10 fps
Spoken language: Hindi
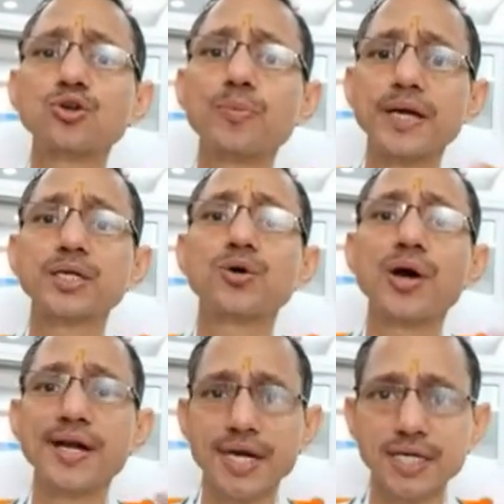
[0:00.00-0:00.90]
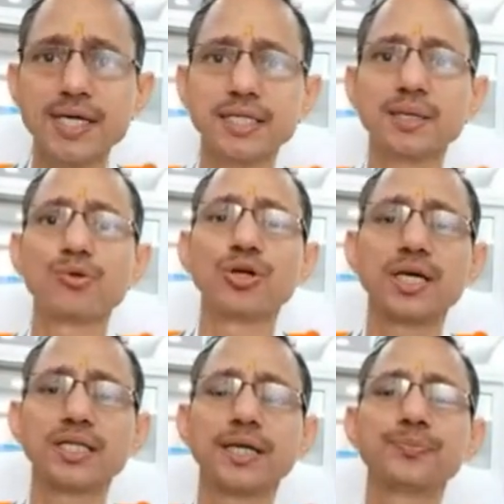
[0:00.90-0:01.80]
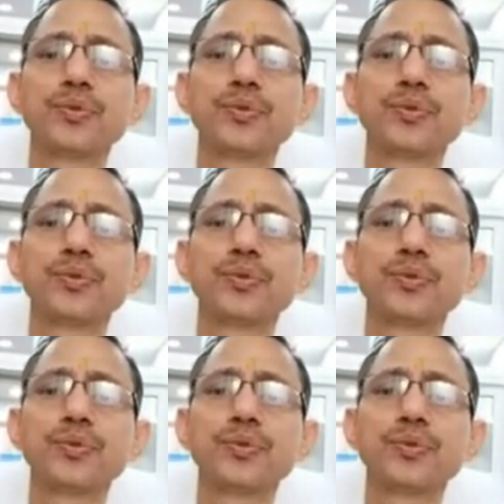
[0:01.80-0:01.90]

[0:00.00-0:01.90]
को बैक्टीरिया को अट्रैक्ट करते हैं बॉडी के अंदर